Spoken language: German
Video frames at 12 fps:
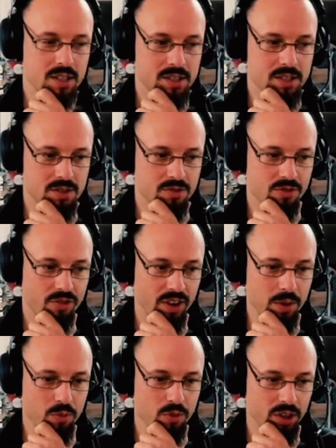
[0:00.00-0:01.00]
dieses
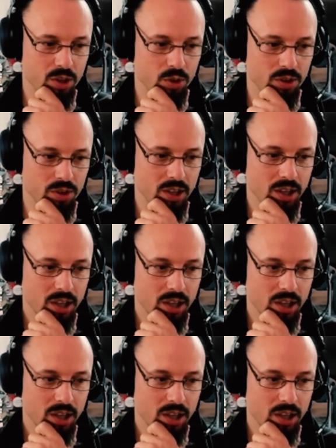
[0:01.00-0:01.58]
Framework und